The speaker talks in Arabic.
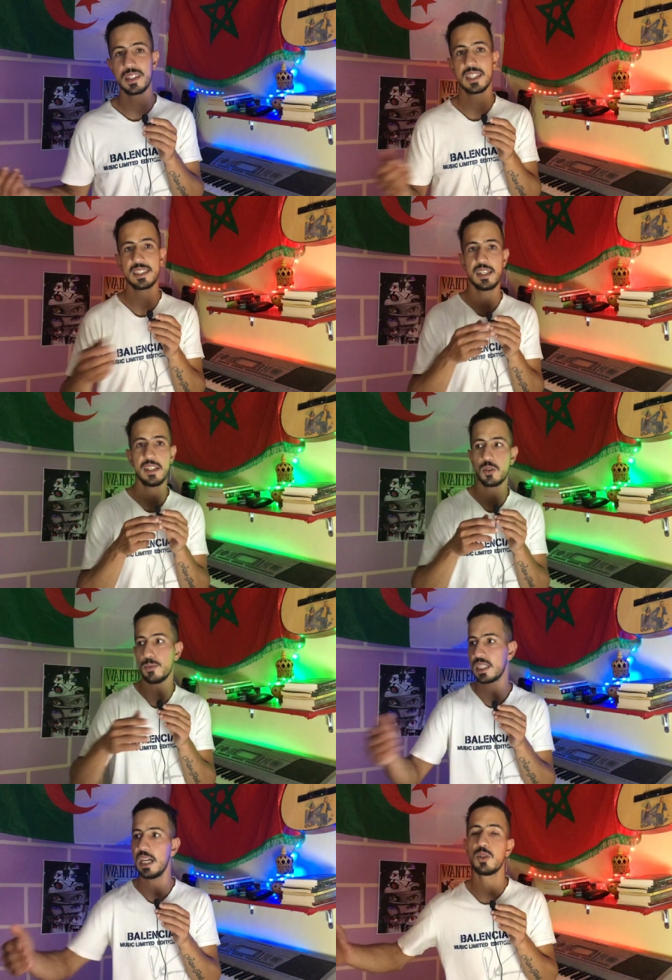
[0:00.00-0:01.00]
للجزائر
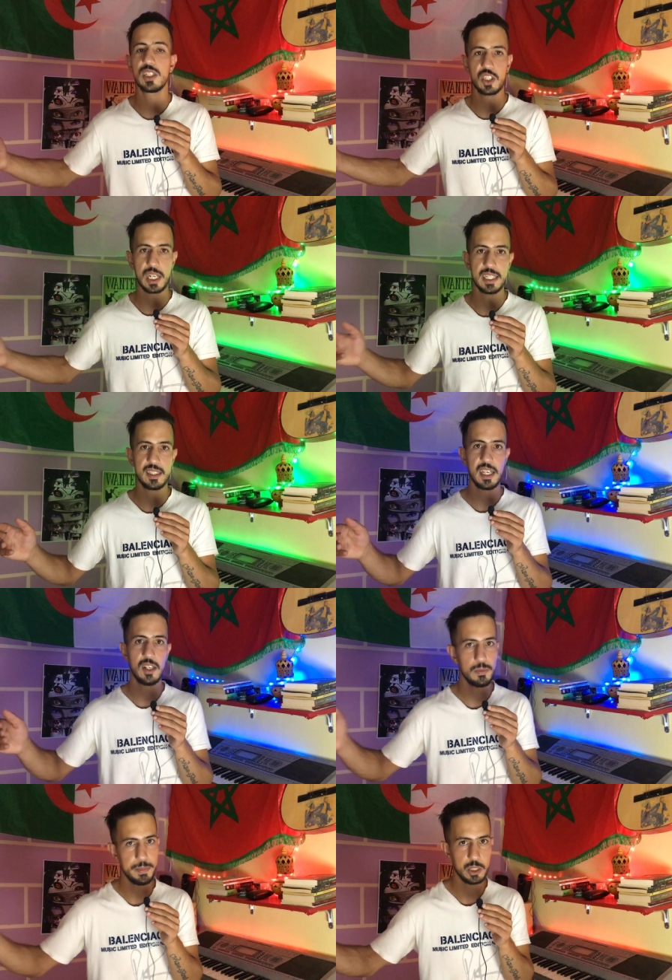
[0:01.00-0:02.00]
هما داروا الاجراءات
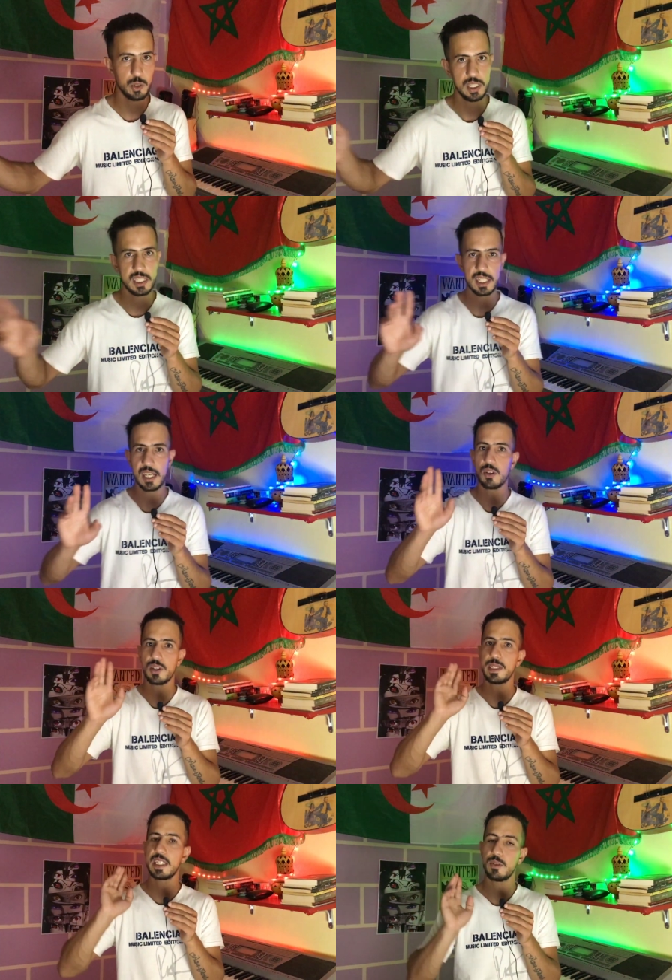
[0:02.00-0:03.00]
ديالهم بحثوا عليك
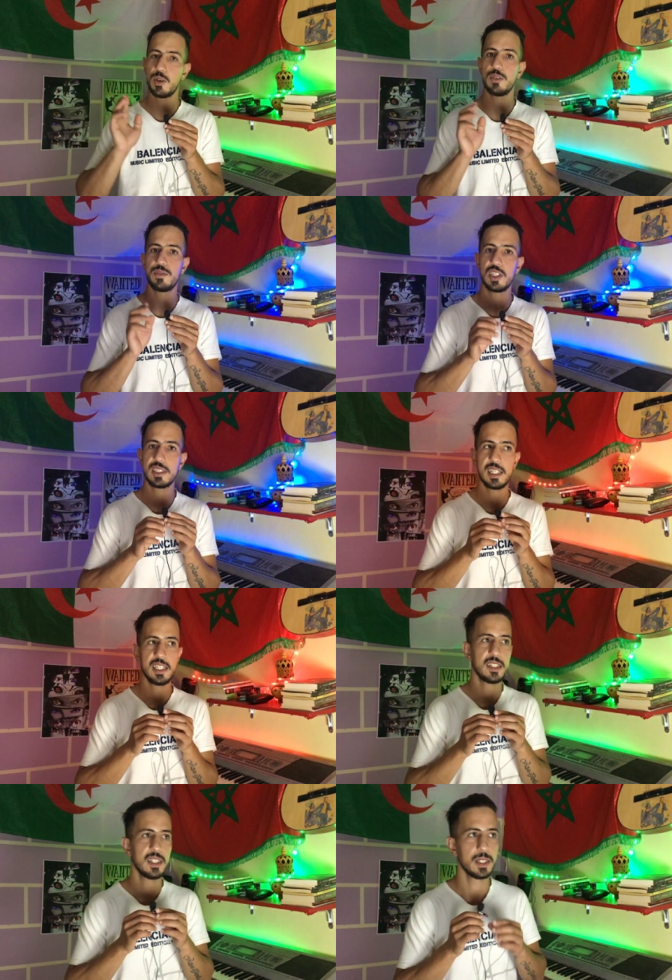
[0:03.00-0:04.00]
لقاوك ما داير والو في
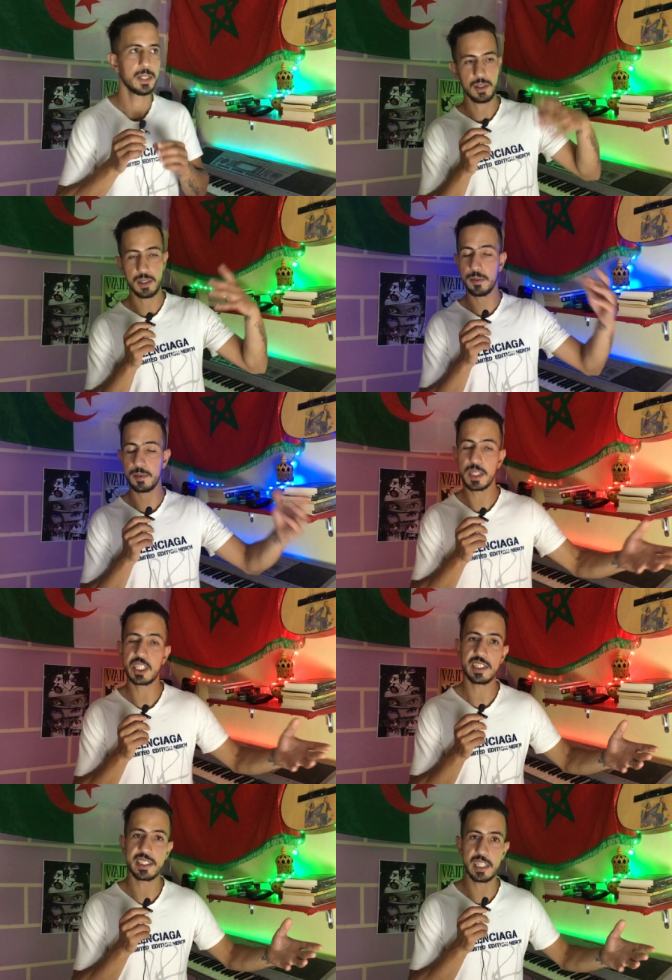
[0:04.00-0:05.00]
الجزائر
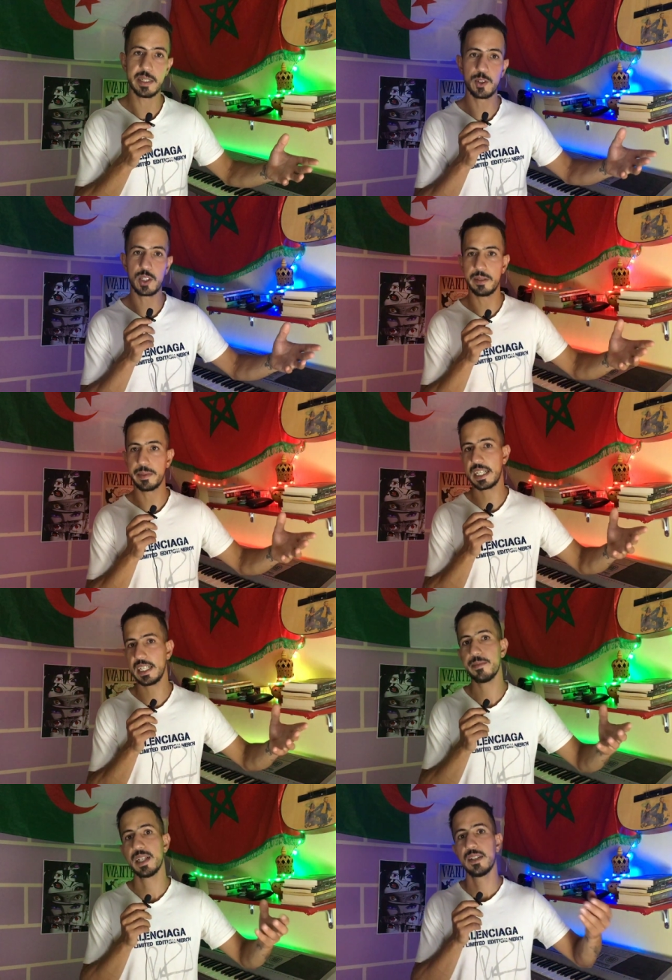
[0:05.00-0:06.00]
ماشي نسلموك
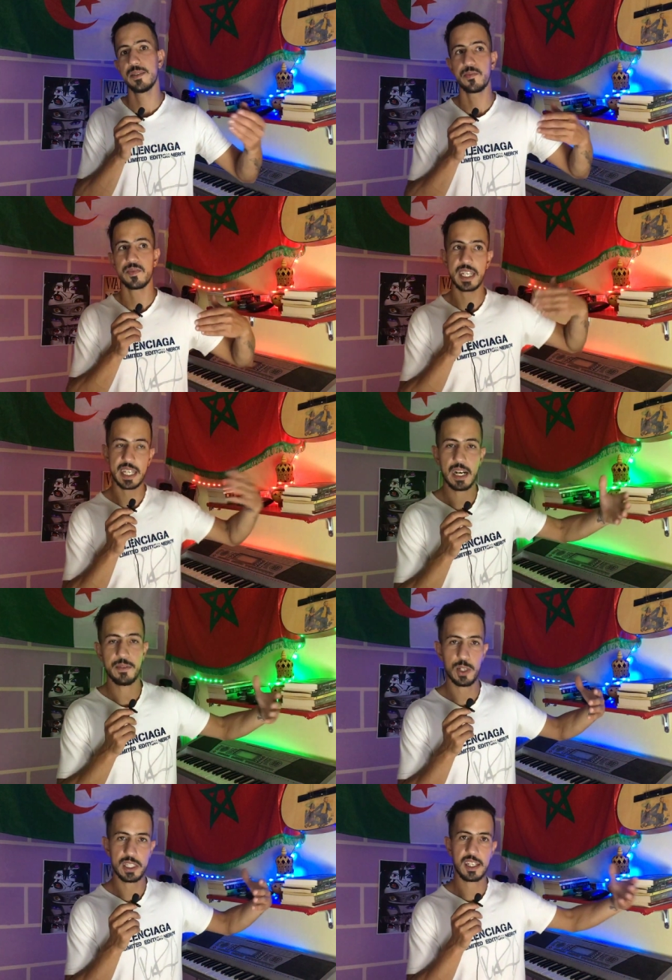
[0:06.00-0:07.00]
للمغرب
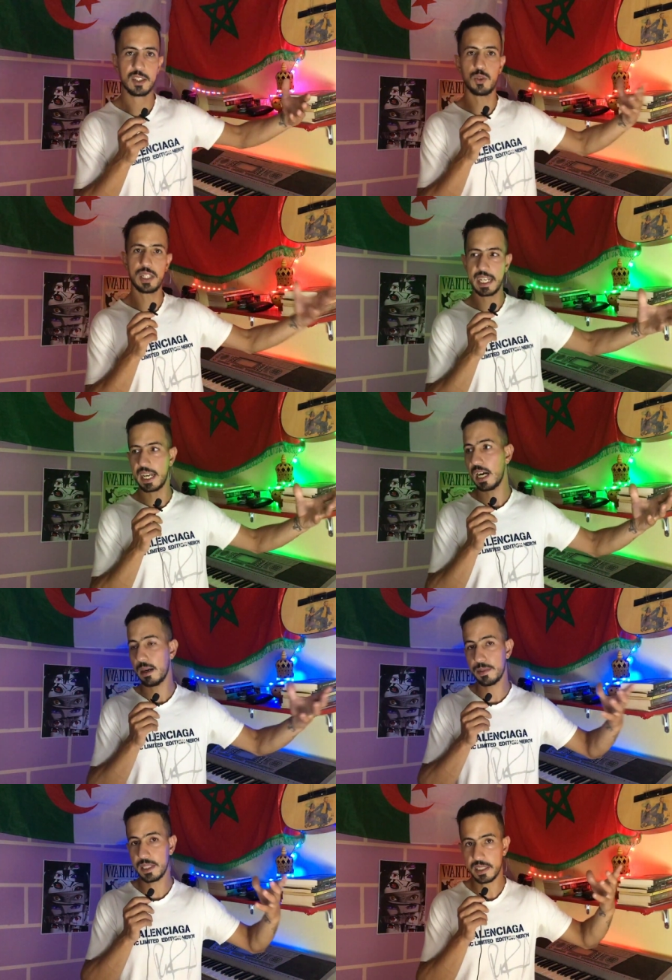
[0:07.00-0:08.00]
كيخافوا انك تكون
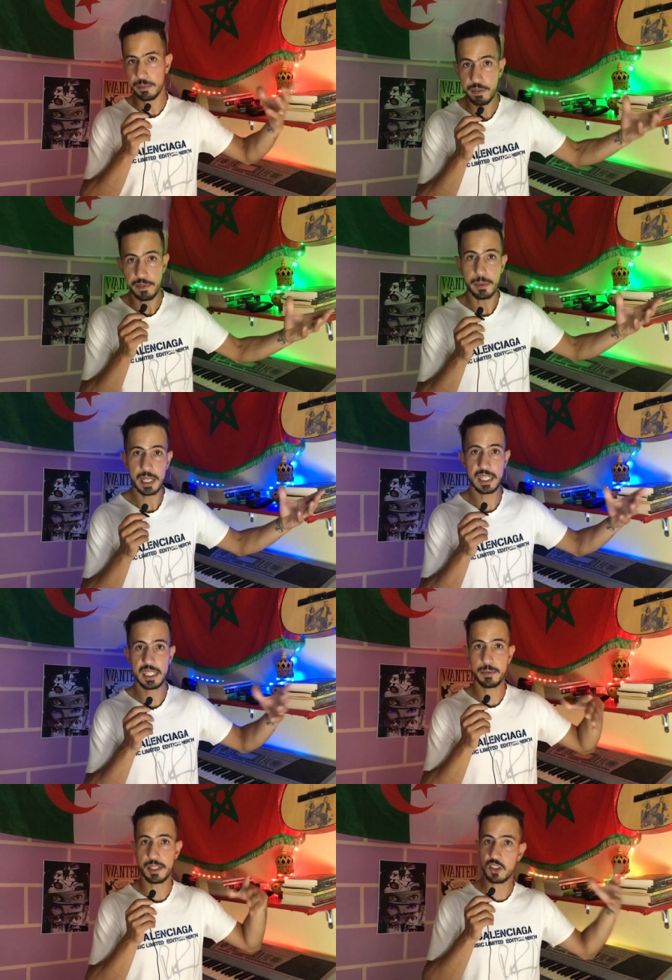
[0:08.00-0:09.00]
ارهابي تما في
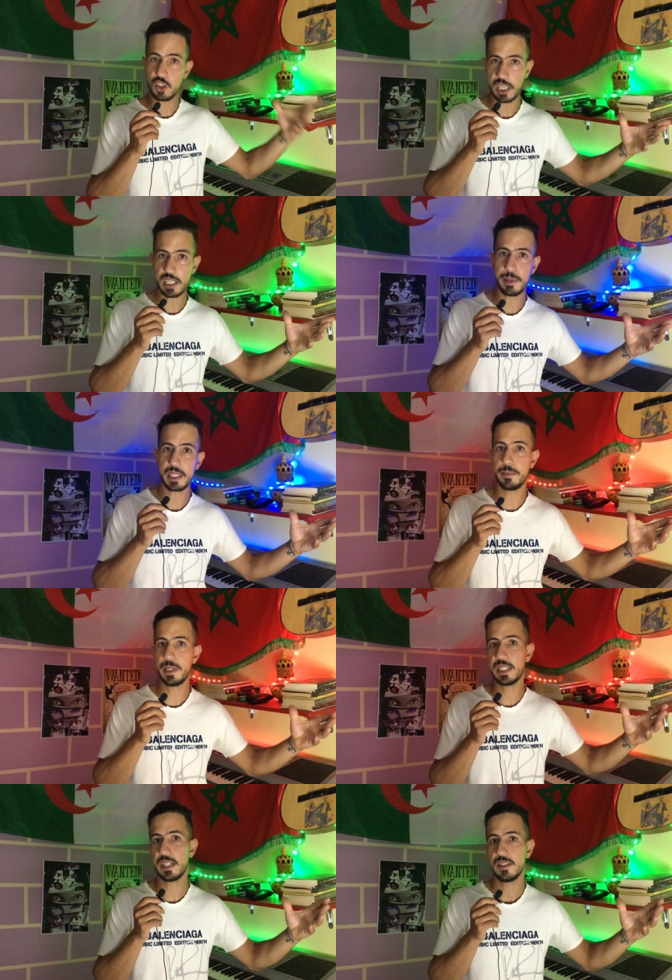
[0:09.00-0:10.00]
المغرب داير شي جريمه
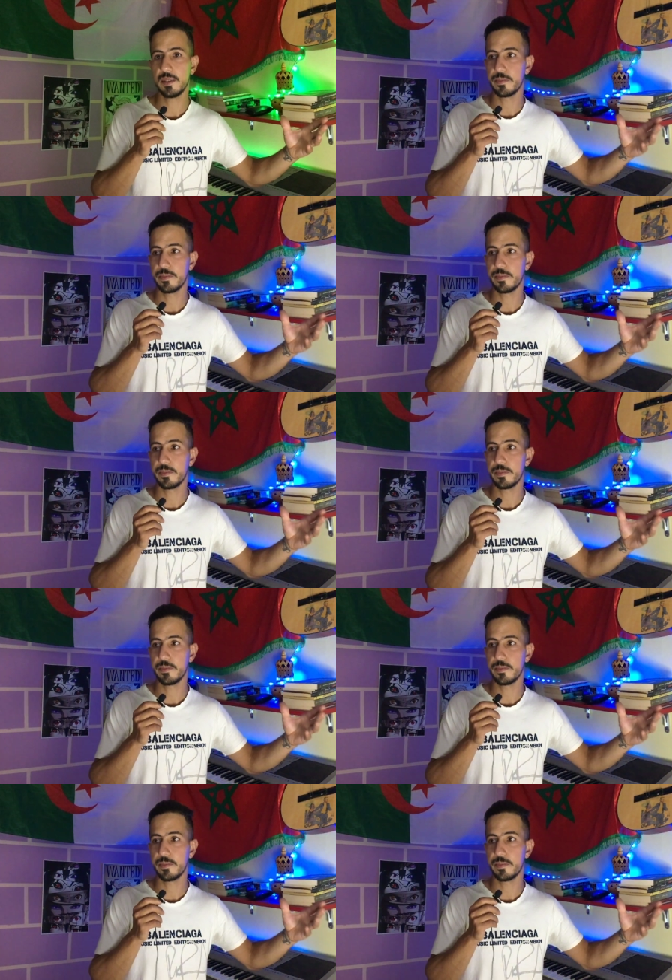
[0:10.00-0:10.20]
كبيره